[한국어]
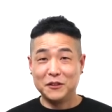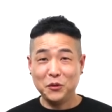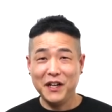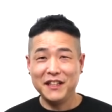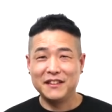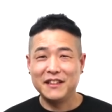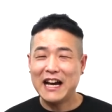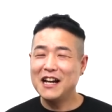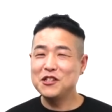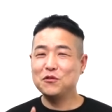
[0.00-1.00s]
또한
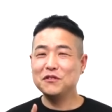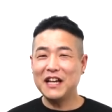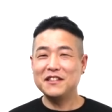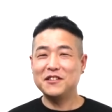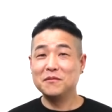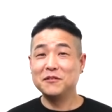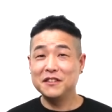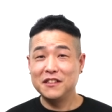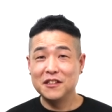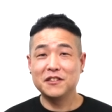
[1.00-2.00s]
아쉬운
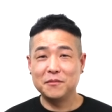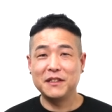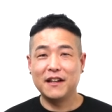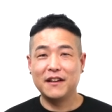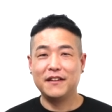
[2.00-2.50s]
단점은 이렇습니다.